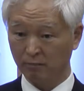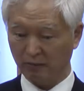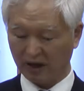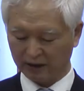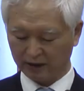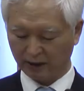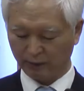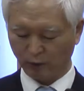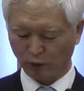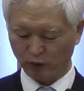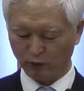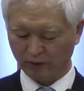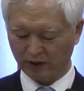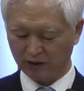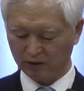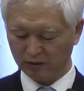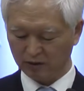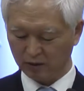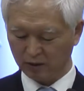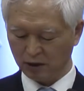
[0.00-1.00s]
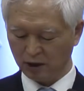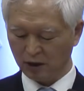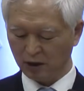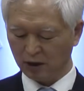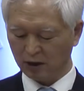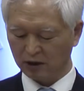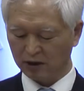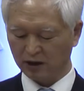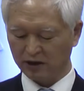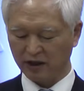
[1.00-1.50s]
마태복음에는
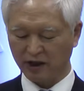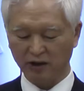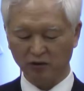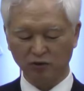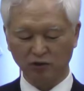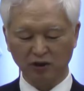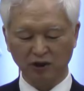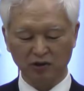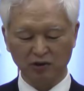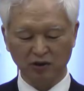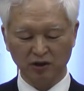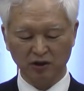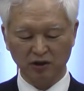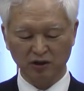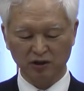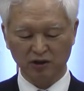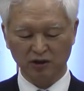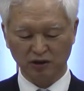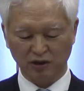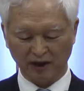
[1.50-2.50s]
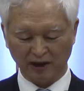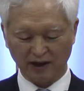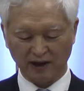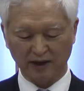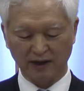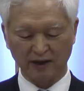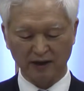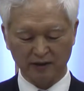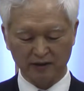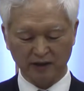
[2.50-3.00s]
그러니까 예수께서
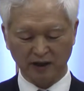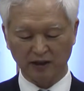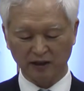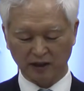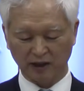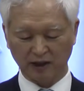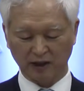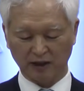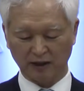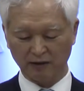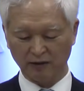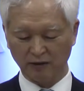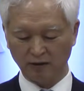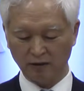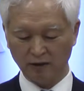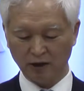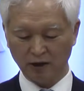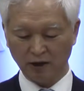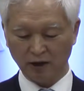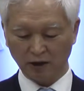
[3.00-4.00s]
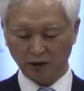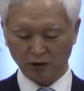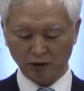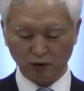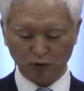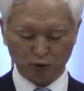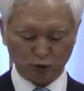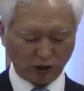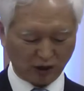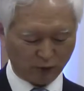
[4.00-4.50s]
이르시되 이제 이렇게 나가요 그래서
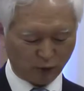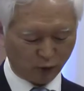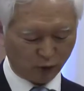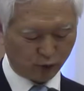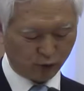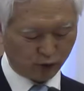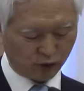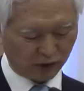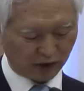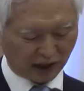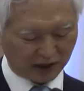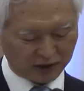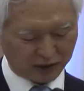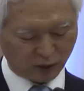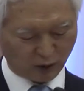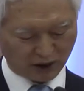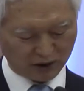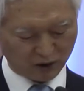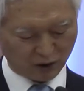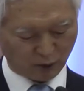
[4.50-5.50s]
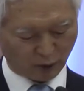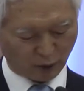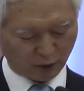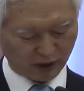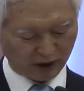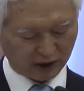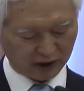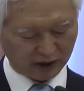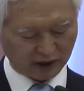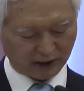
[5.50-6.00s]
누가복음으로 다시 와서
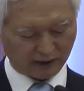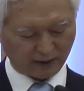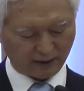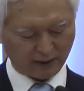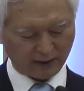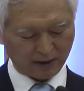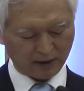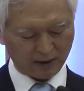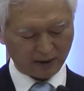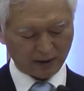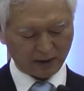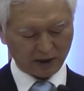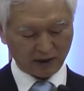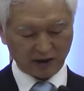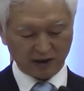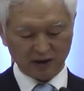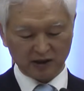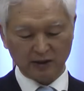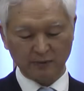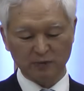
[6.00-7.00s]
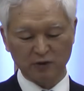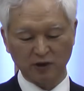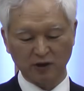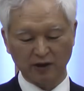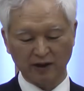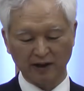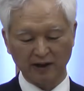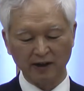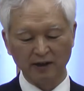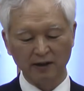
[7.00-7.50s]
보니까
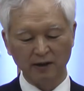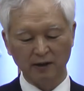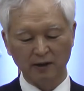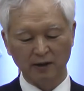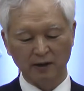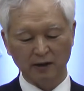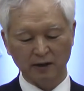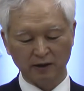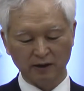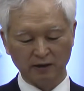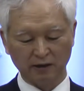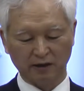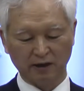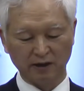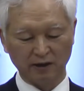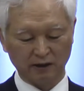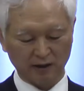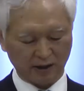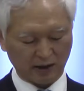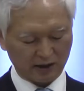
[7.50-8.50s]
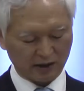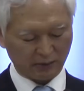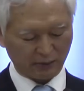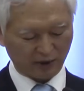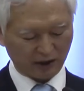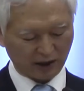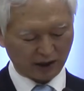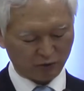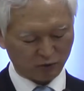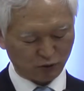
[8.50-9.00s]
20절에 이렇게 얘기를
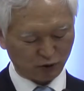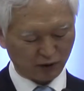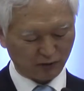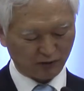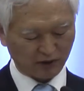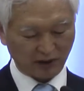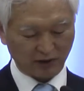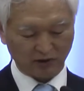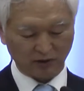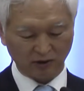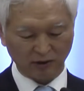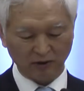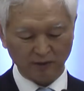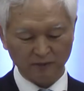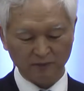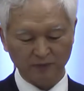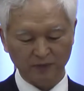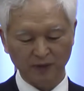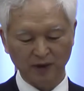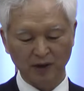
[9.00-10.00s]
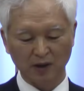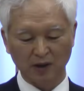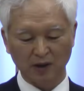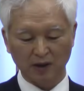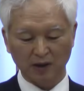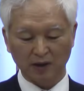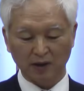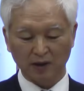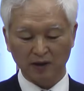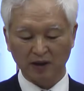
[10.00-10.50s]
하십니다. 주님께서
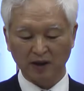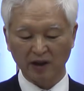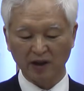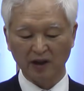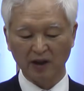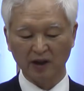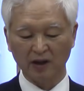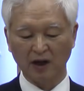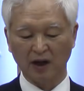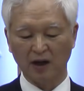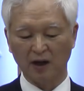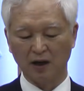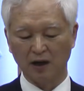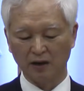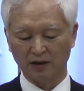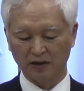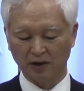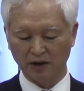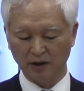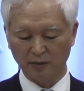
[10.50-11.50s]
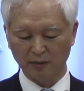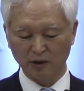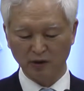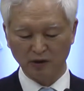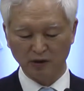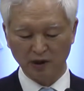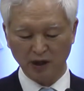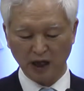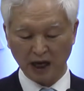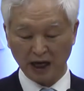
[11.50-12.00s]
네가
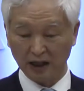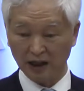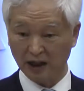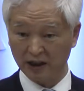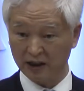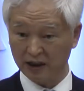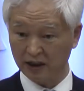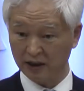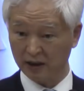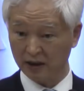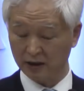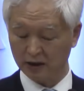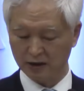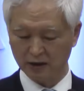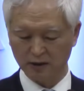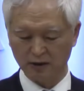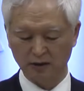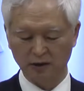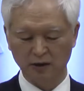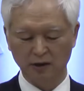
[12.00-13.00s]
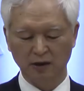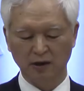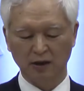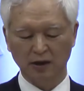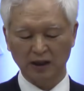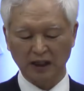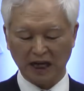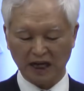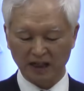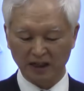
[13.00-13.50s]
계명을 안 하니
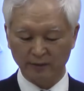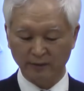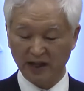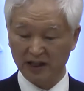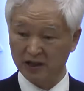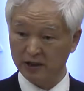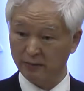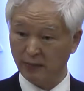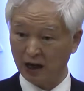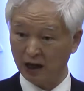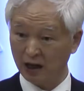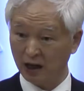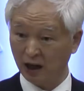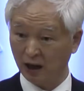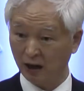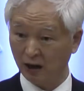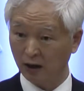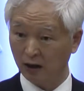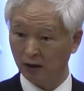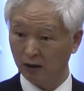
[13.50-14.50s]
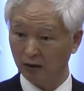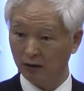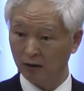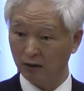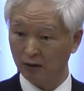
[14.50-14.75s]
가늠하지 말라